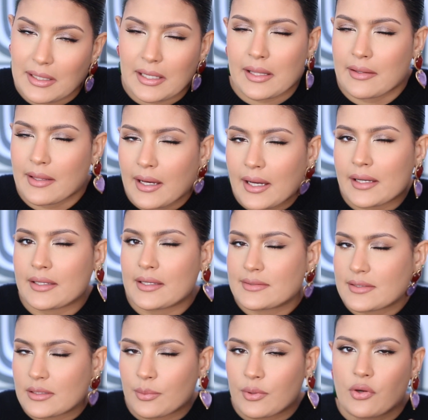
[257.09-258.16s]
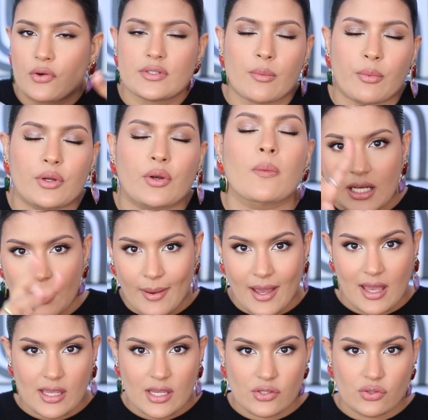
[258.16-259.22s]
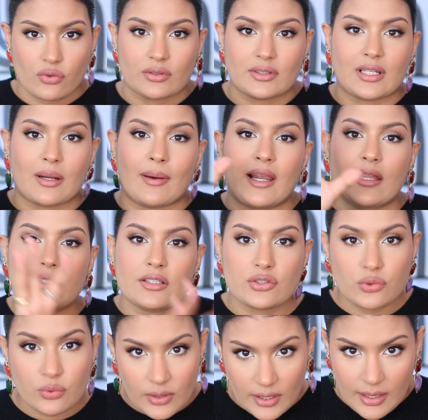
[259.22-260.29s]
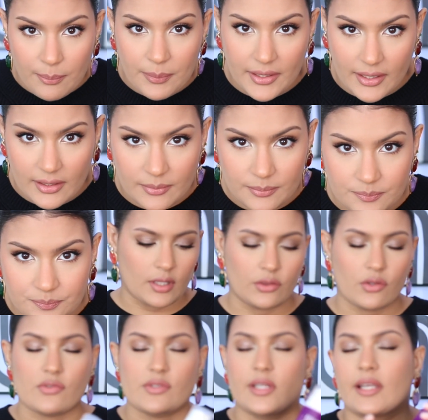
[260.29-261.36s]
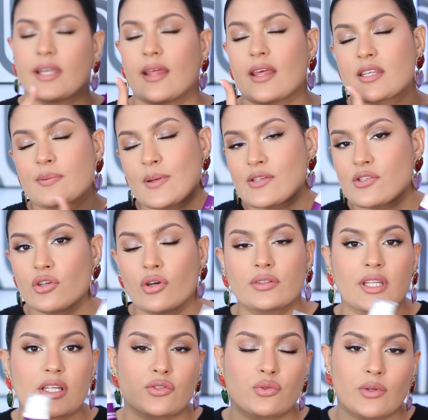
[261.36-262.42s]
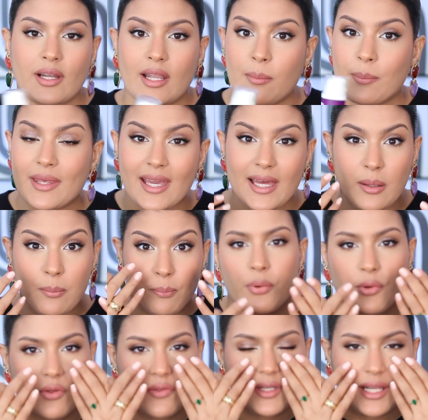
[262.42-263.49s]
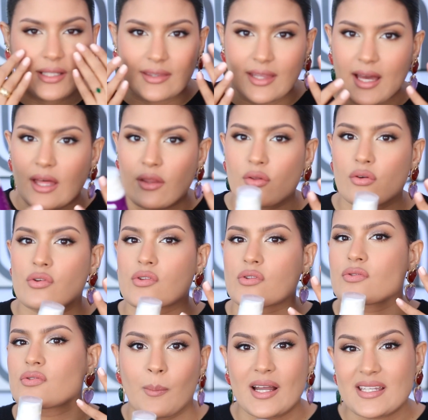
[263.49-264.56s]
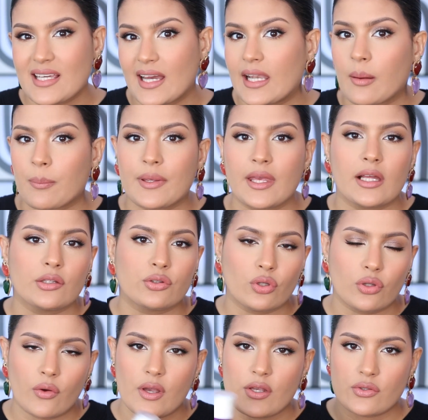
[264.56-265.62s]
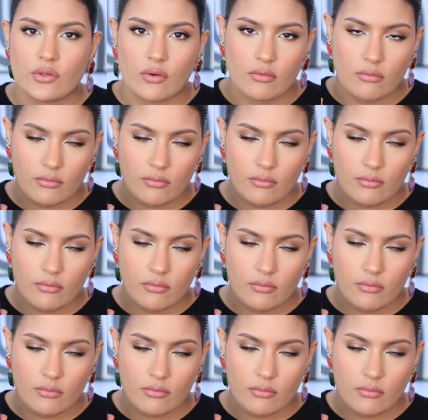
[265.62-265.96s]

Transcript: la edad y ese tipo de cosas, bueno, trabaja eso, trabaja la textura en la piel Entonces líneas de expresión, textura en la piel, poros dilatados, manchas en la piel, todo eso